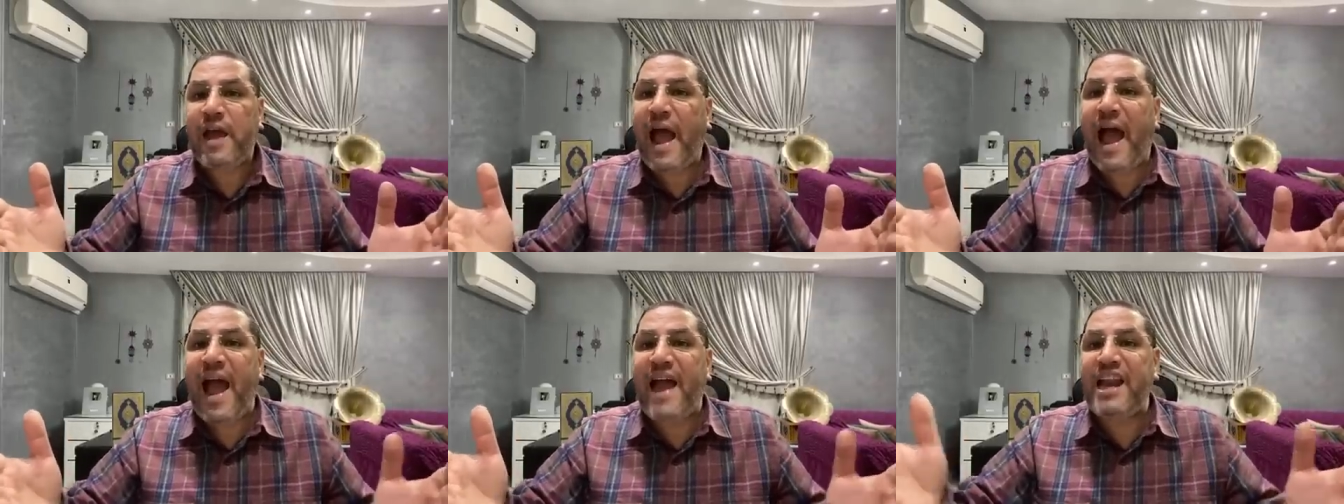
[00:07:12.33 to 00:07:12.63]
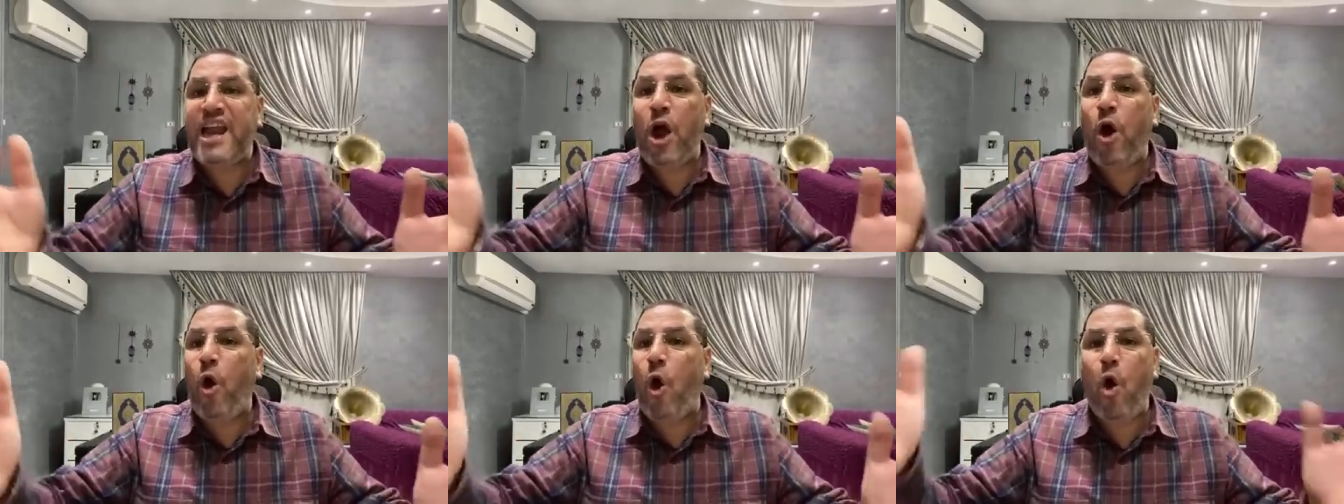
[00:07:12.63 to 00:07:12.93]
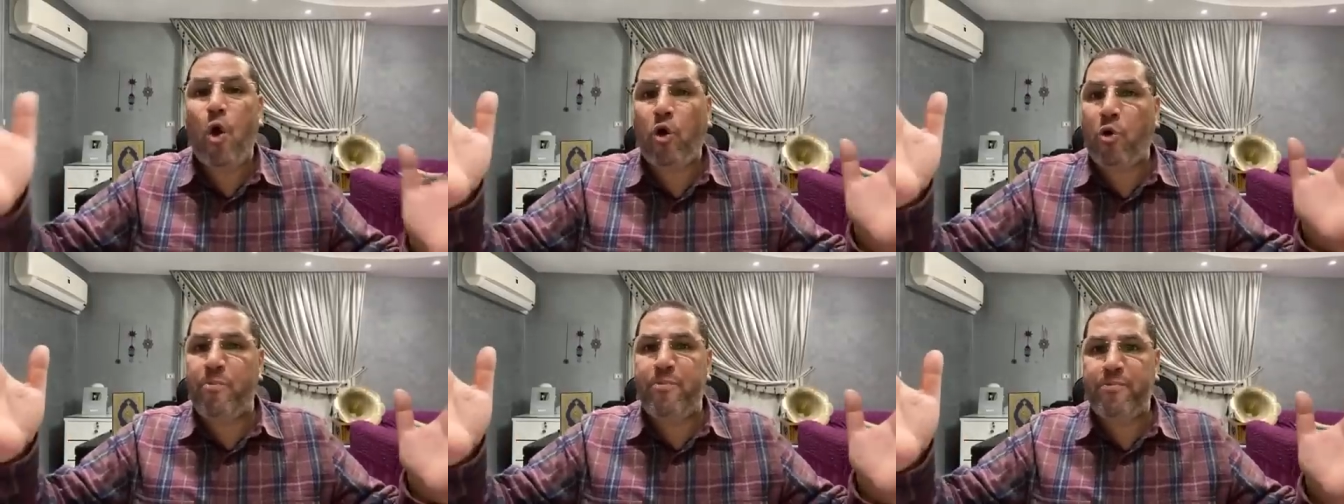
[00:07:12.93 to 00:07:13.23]
عليه
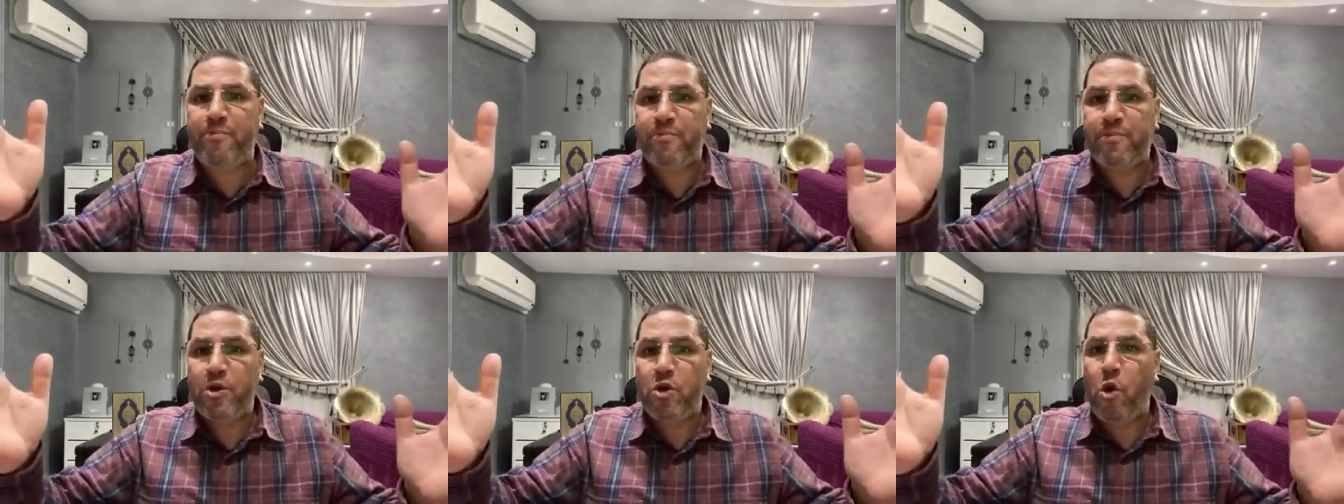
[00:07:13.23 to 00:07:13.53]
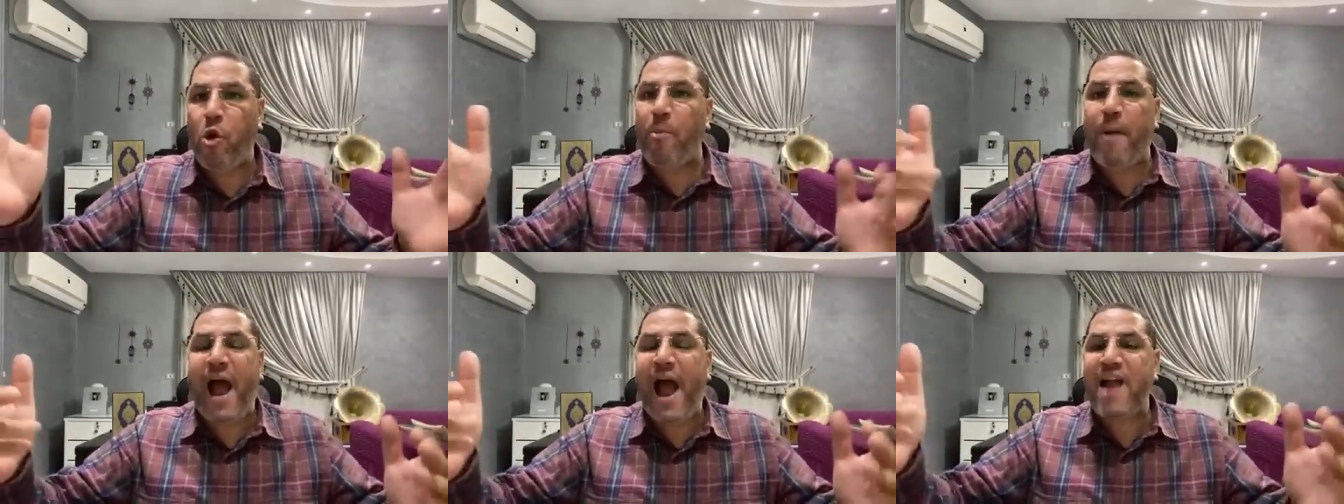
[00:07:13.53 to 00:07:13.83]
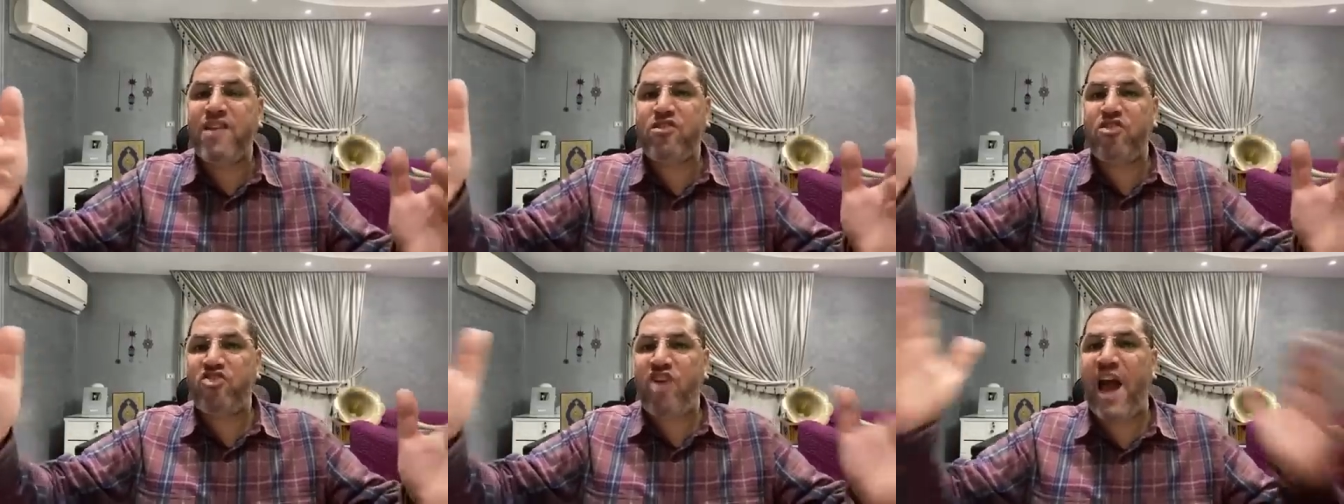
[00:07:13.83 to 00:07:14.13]
حكم
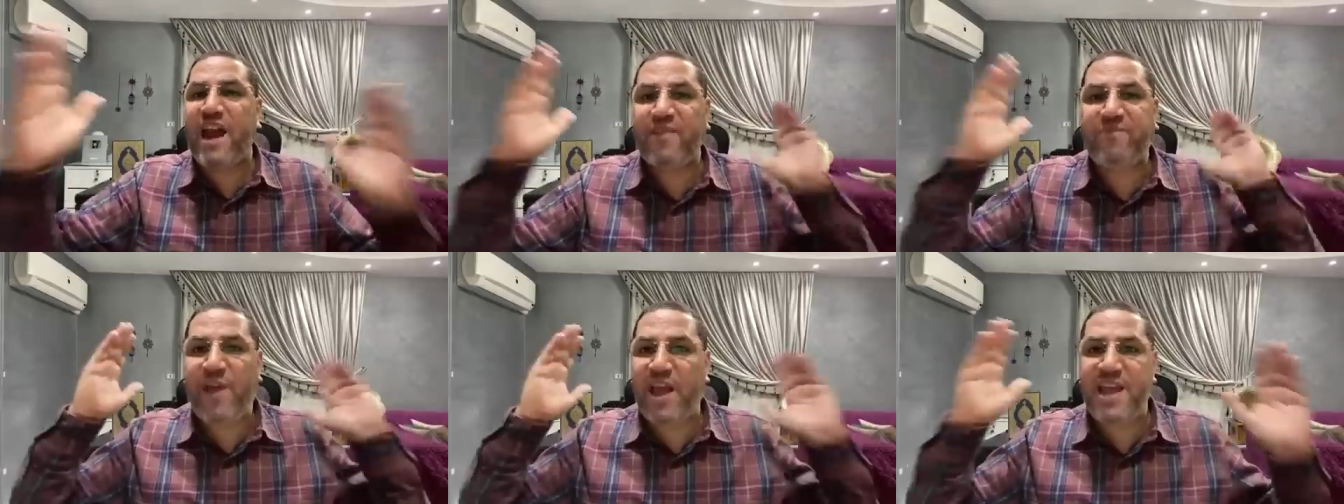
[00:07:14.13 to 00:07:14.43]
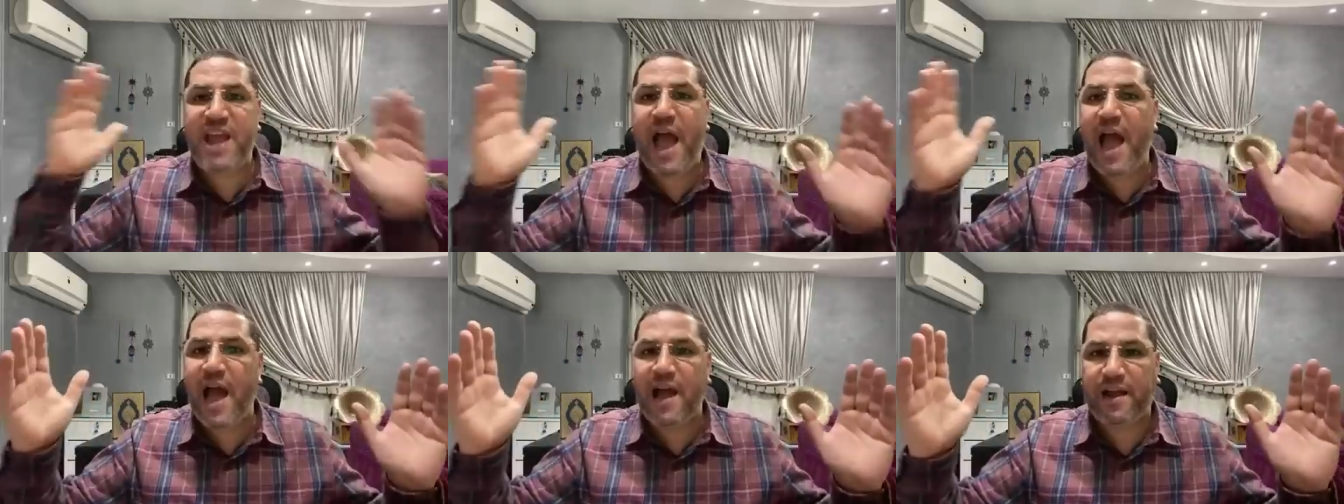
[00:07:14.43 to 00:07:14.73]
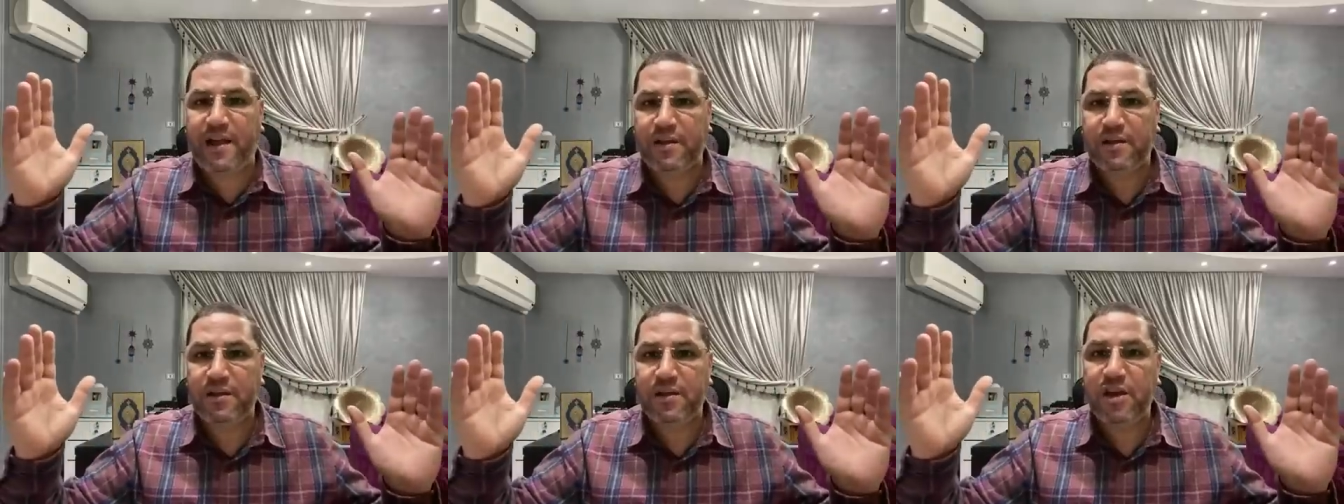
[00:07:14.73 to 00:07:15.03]
ومحدش عارف اي
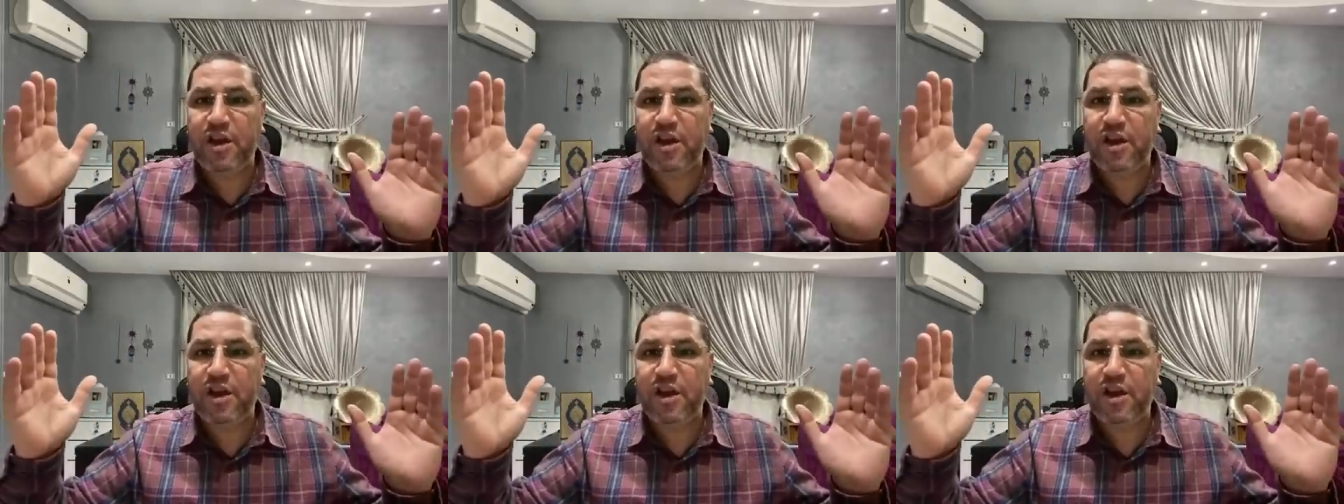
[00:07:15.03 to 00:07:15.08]
حاجه